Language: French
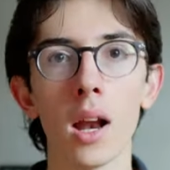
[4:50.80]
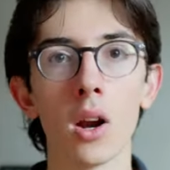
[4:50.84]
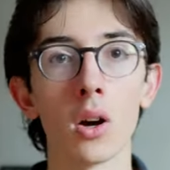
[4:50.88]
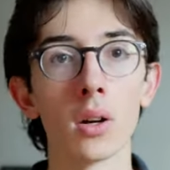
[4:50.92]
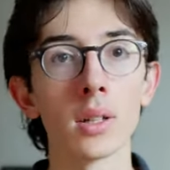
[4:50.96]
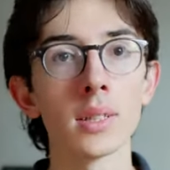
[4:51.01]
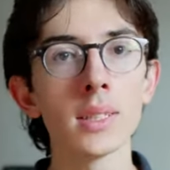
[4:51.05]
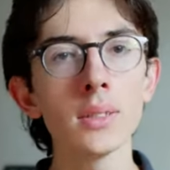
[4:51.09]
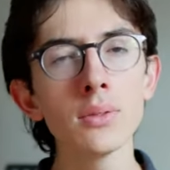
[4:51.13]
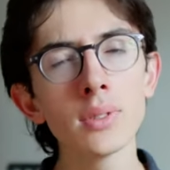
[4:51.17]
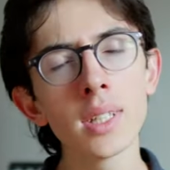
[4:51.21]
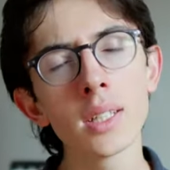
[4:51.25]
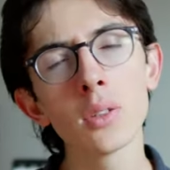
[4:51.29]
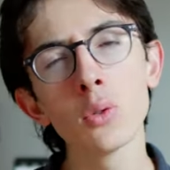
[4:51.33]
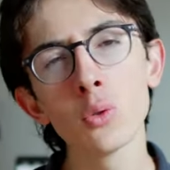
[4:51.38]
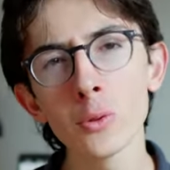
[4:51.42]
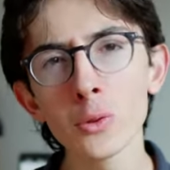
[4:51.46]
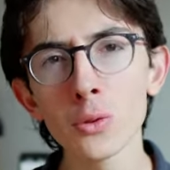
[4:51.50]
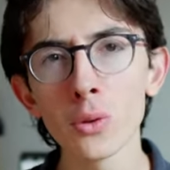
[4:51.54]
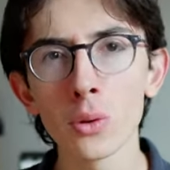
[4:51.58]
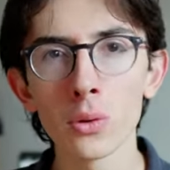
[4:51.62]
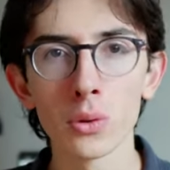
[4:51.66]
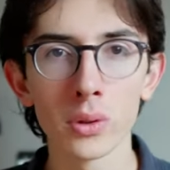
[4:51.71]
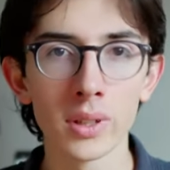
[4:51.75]
Alors si vous êtes
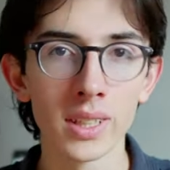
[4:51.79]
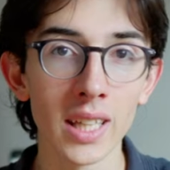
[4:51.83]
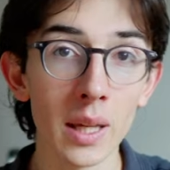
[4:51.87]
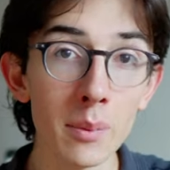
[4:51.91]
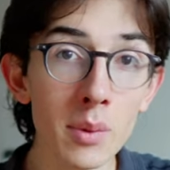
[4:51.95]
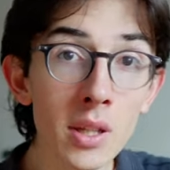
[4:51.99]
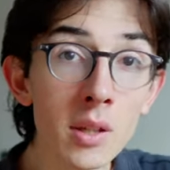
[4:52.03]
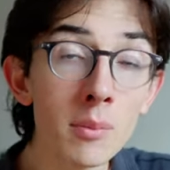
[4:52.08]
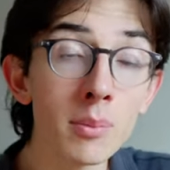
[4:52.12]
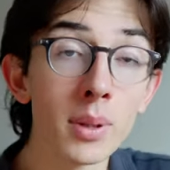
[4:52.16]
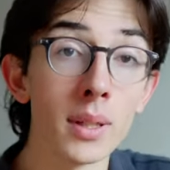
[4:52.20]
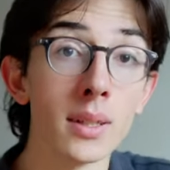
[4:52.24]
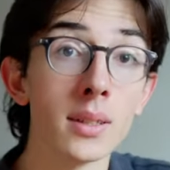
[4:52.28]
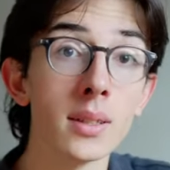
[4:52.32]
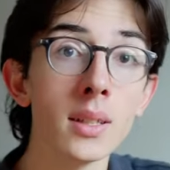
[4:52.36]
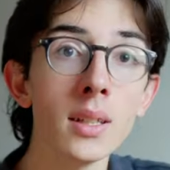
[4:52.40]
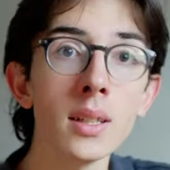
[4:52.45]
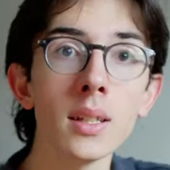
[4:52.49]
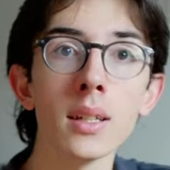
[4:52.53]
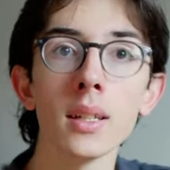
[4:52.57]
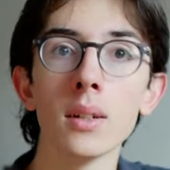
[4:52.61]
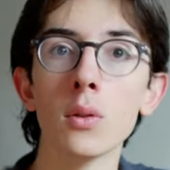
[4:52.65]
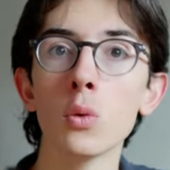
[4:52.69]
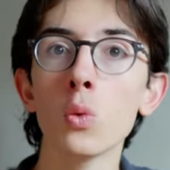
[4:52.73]
nouveau dans le gaming
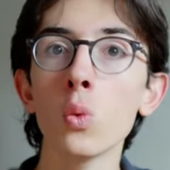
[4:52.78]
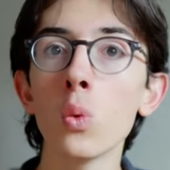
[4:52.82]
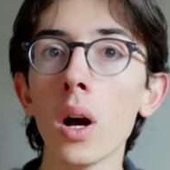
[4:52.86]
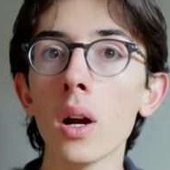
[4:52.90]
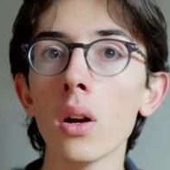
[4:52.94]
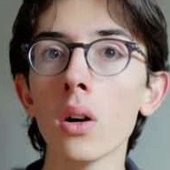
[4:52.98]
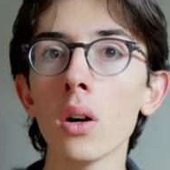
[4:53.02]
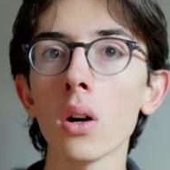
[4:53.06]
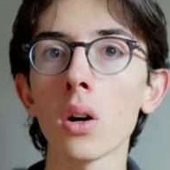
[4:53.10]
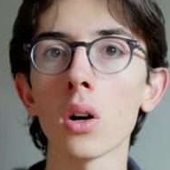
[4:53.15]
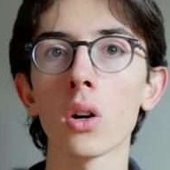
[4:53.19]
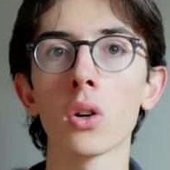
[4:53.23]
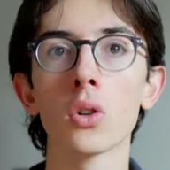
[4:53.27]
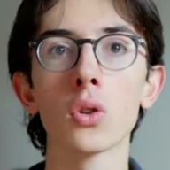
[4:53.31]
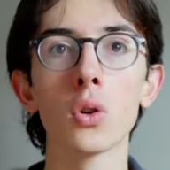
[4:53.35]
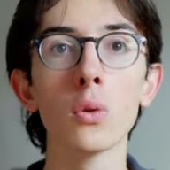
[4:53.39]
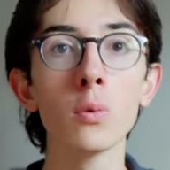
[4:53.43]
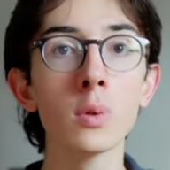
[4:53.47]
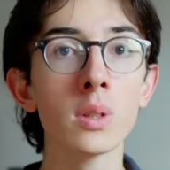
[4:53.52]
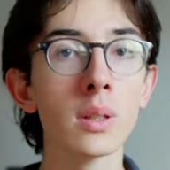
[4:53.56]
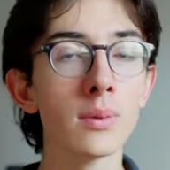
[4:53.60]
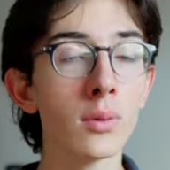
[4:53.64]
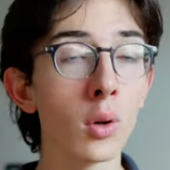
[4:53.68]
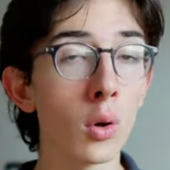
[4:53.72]
PC, ou alors que
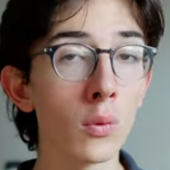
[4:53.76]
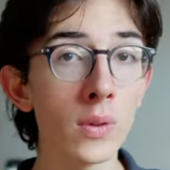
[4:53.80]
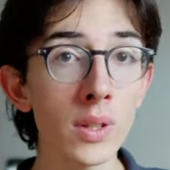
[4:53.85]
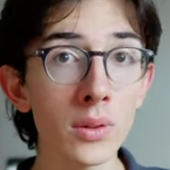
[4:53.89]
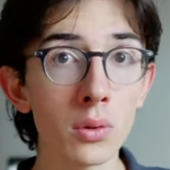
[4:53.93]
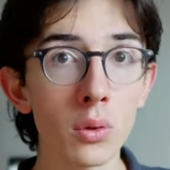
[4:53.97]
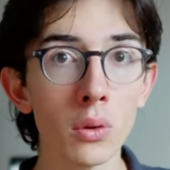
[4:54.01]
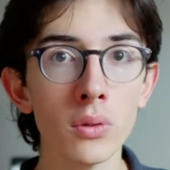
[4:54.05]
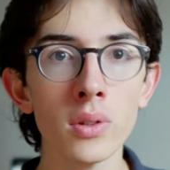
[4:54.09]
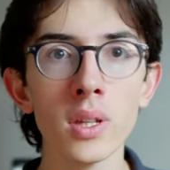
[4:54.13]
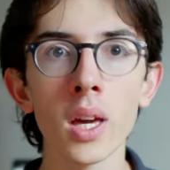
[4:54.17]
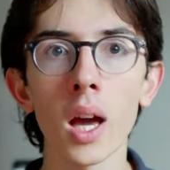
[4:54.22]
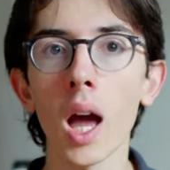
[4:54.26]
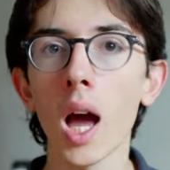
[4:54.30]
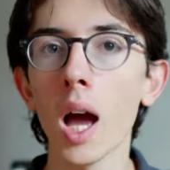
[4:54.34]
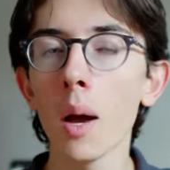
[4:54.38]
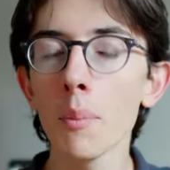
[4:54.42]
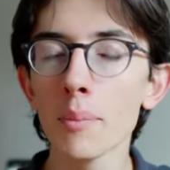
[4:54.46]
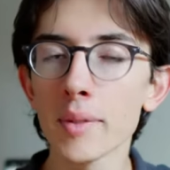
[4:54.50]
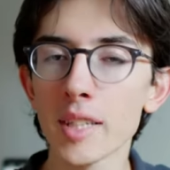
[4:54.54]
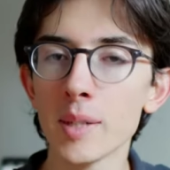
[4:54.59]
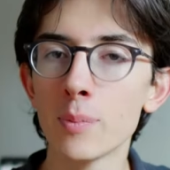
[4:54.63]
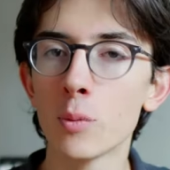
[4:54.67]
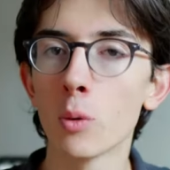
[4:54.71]
vous avez envie de devenir
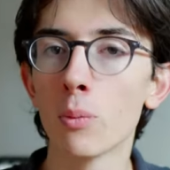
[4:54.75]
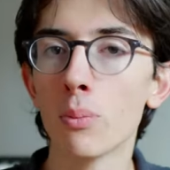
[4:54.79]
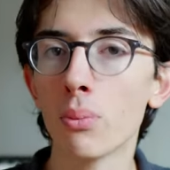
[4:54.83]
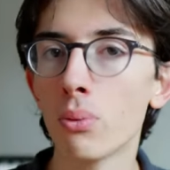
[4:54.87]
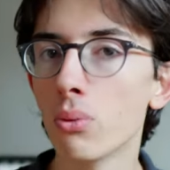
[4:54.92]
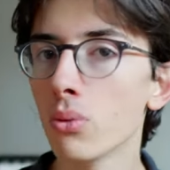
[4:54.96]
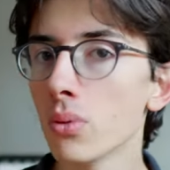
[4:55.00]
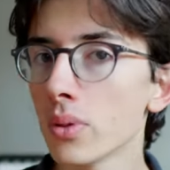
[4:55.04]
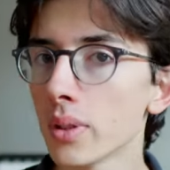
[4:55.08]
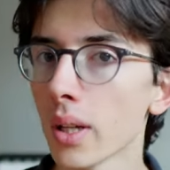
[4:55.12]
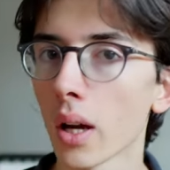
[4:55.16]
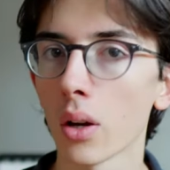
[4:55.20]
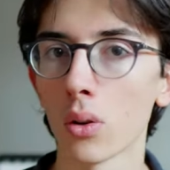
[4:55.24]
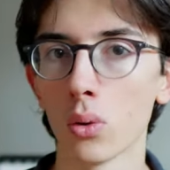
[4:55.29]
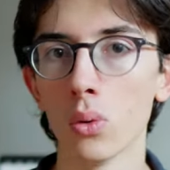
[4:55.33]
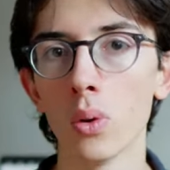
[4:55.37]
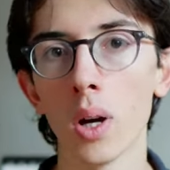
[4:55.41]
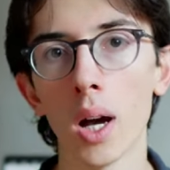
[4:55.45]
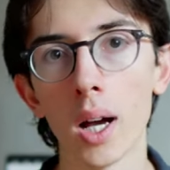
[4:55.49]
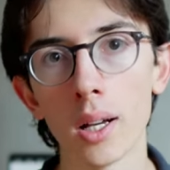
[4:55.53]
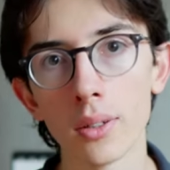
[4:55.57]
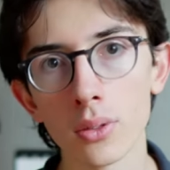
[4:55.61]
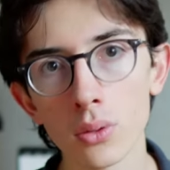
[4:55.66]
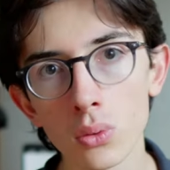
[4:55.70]
un petit peu plus sérieux
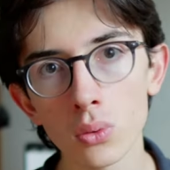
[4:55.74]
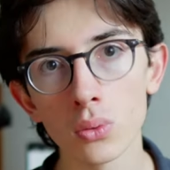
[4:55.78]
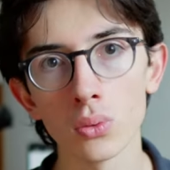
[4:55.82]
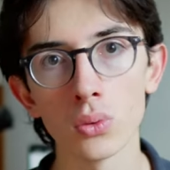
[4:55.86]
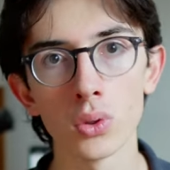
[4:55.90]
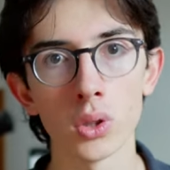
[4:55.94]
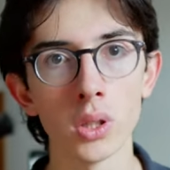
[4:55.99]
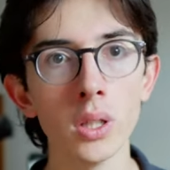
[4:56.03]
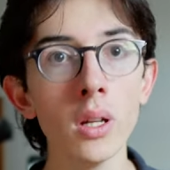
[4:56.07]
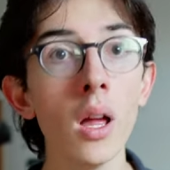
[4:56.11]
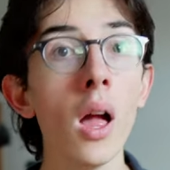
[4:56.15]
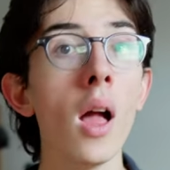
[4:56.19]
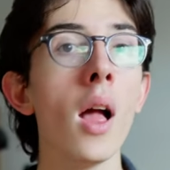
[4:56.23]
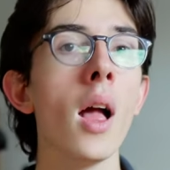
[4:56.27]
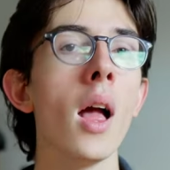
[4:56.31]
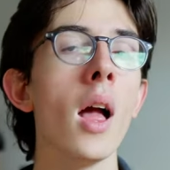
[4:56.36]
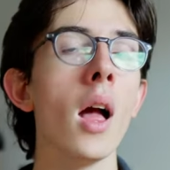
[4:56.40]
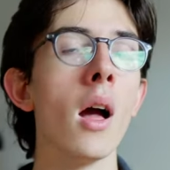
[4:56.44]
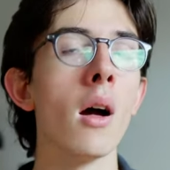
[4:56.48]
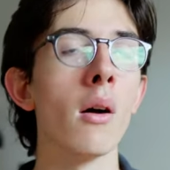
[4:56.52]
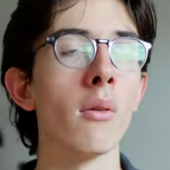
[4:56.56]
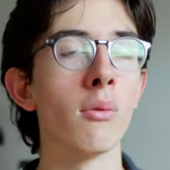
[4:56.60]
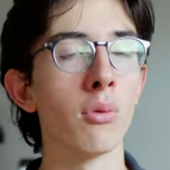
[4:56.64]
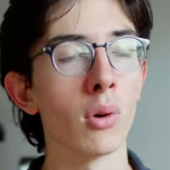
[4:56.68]
à ce sujet,
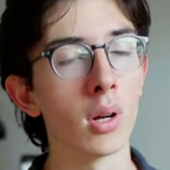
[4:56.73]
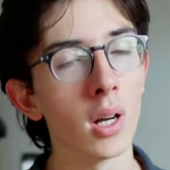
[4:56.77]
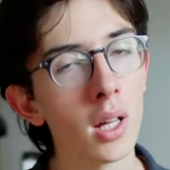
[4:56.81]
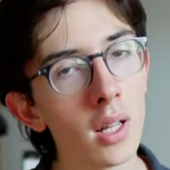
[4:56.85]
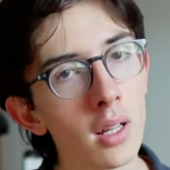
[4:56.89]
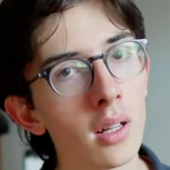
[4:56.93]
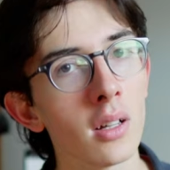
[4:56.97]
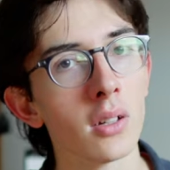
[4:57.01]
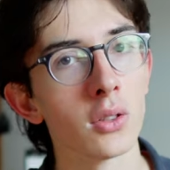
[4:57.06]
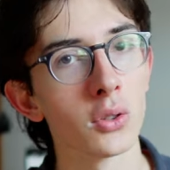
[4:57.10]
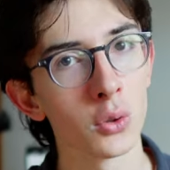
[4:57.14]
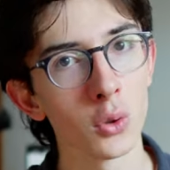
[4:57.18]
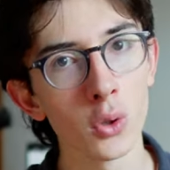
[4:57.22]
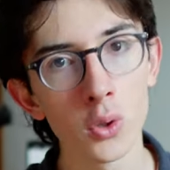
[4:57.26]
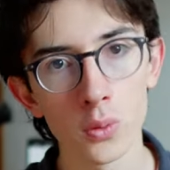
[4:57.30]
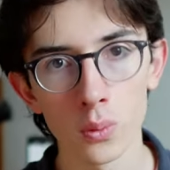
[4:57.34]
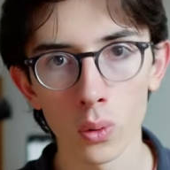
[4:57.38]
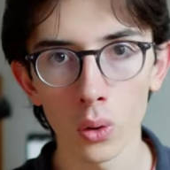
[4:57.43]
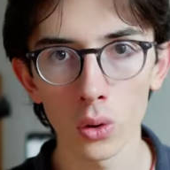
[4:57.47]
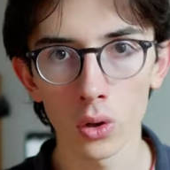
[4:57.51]
voilà ce que je vous